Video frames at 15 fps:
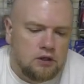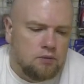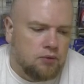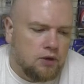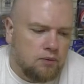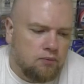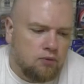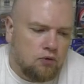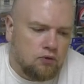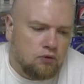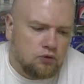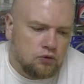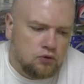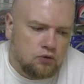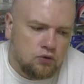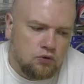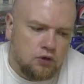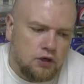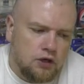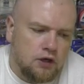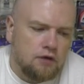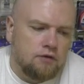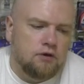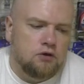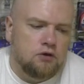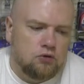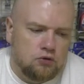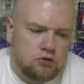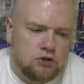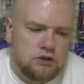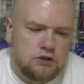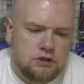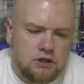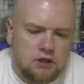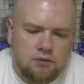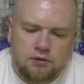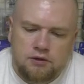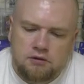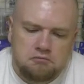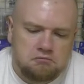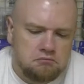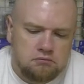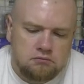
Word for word: По поводу Эва то же самое.